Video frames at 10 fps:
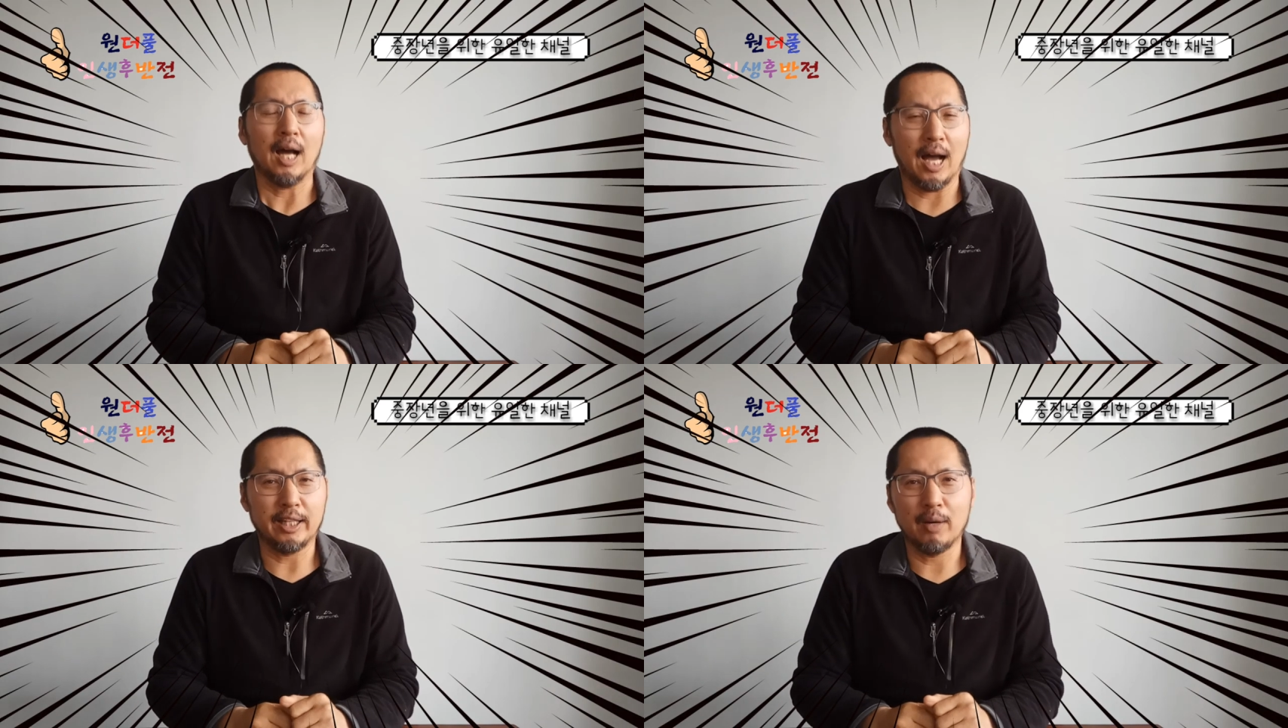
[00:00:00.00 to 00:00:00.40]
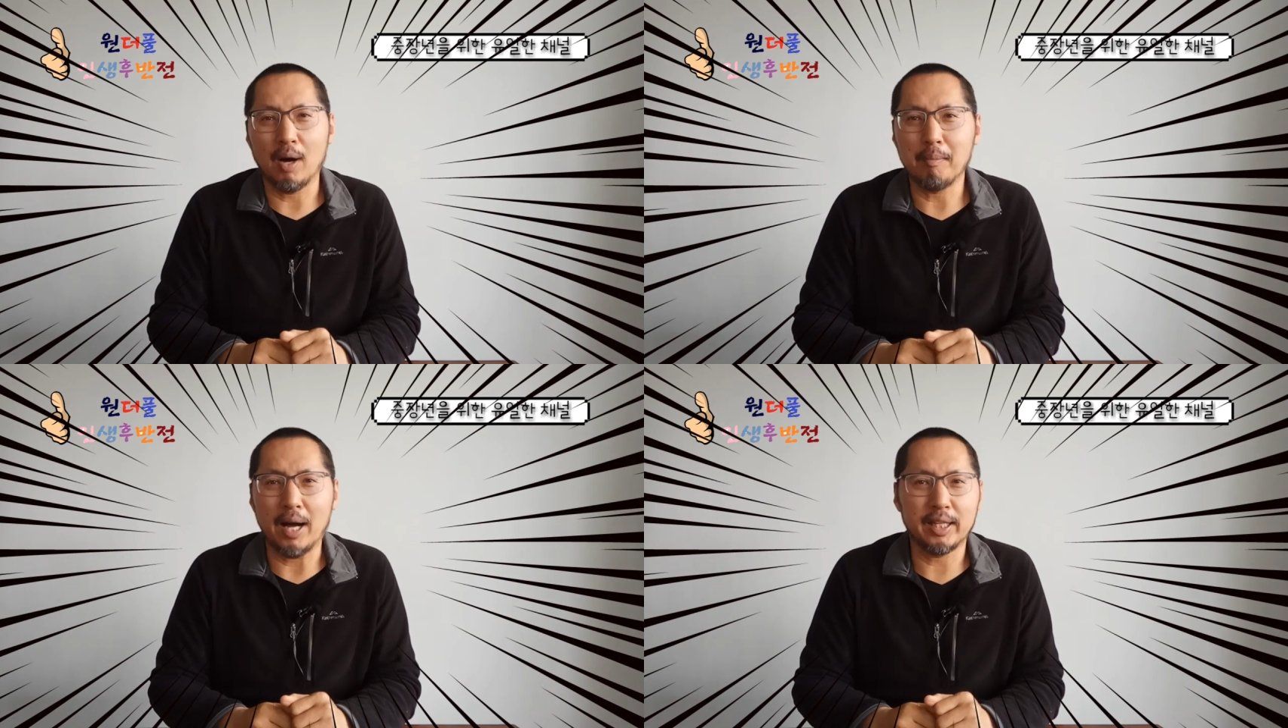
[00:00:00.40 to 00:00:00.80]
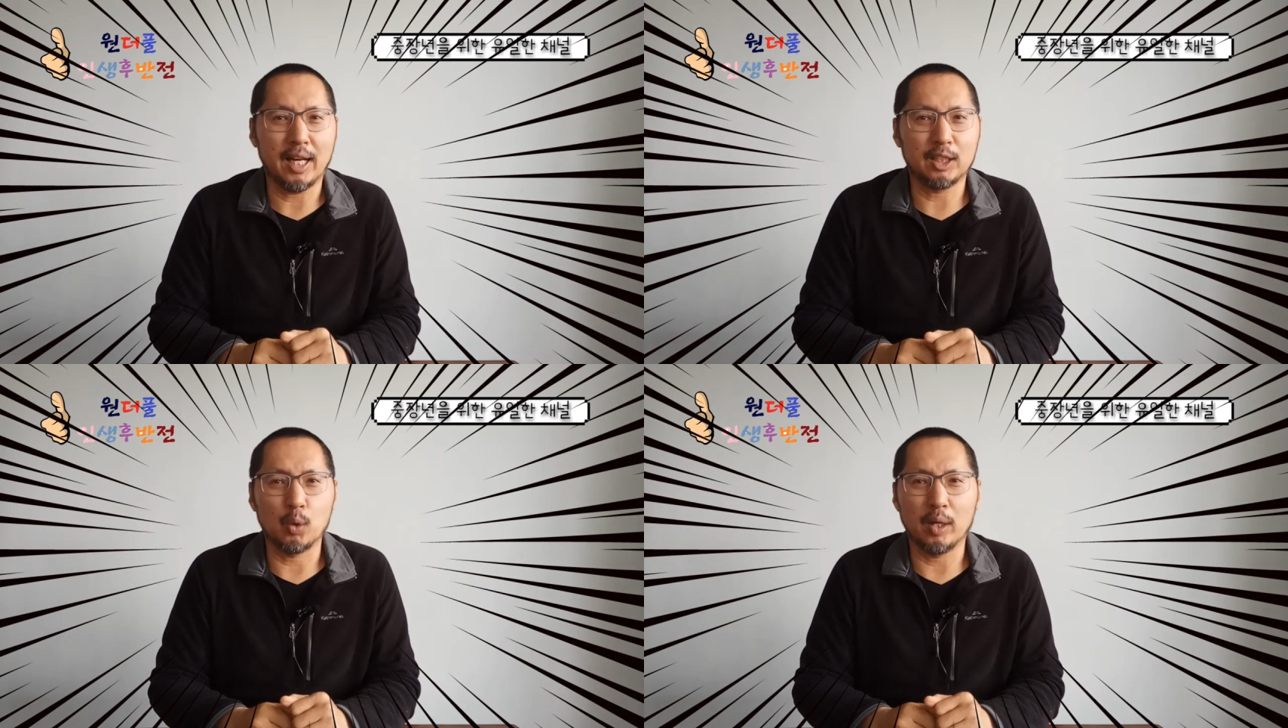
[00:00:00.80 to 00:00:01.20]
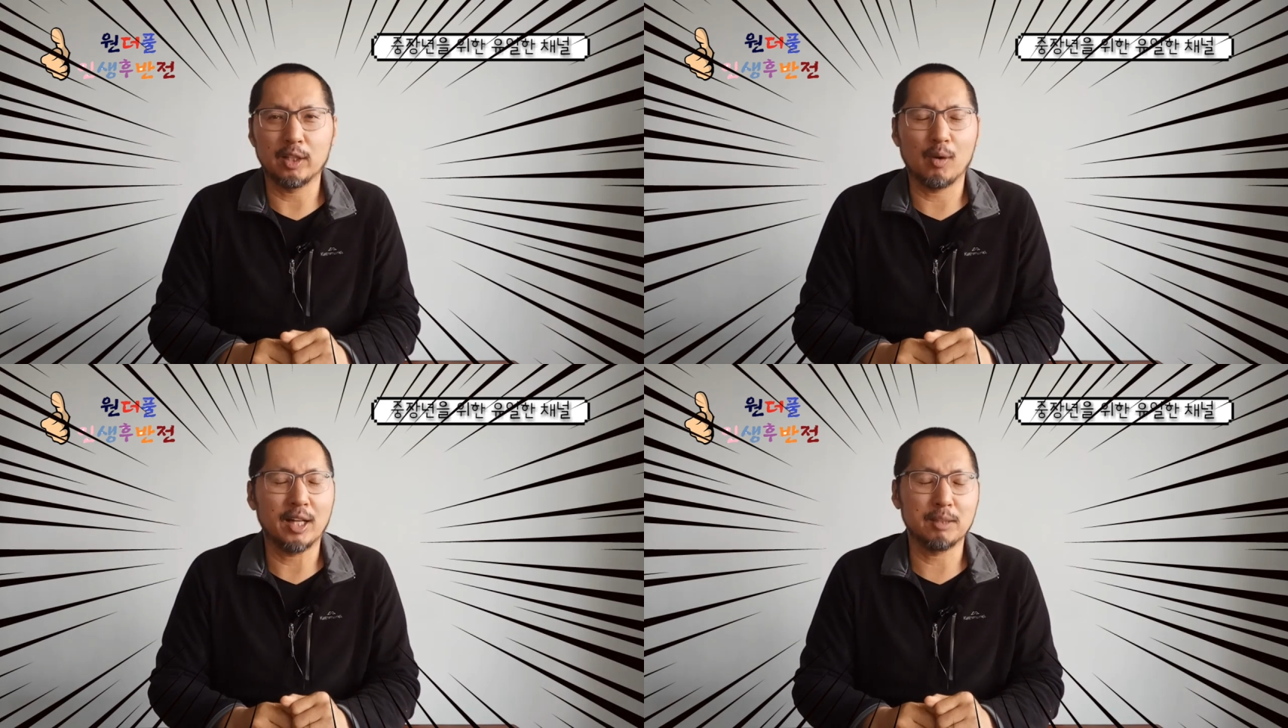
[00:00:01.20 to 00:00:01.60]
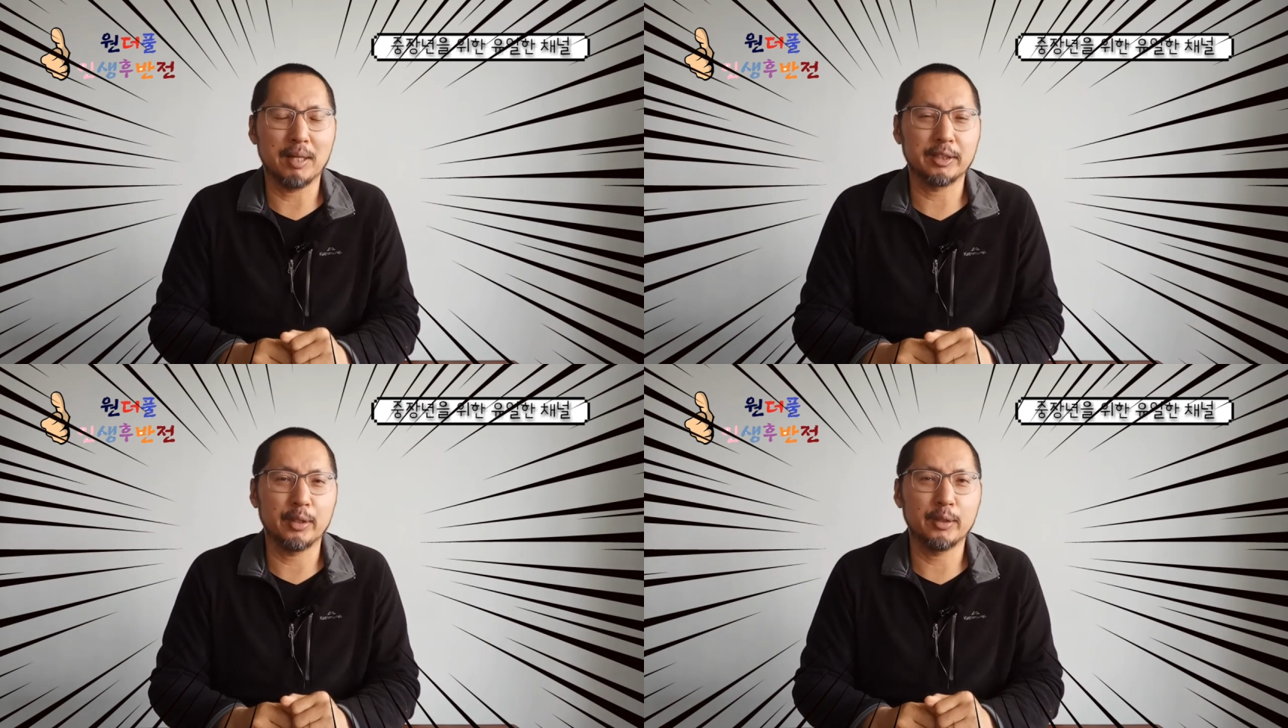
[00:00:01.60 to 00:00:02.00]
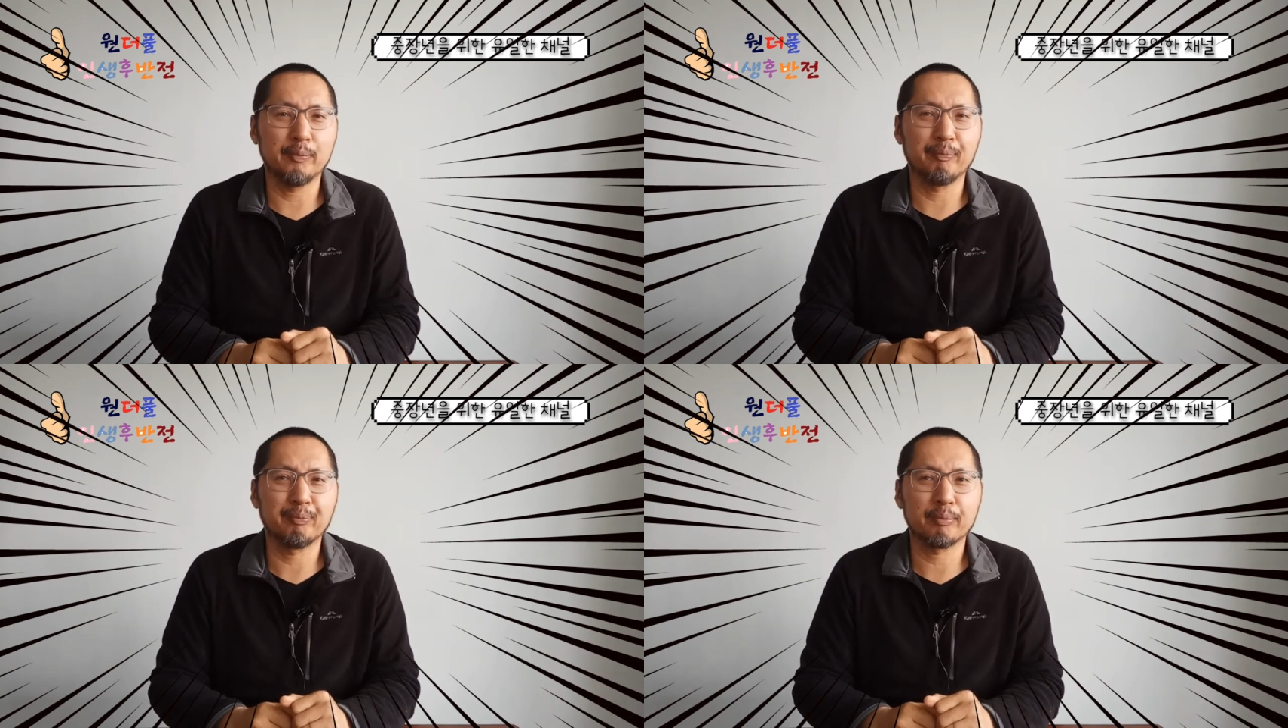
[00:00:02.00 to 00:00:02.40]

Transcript: 아내와 말이 안 통한다고 하지 마세요.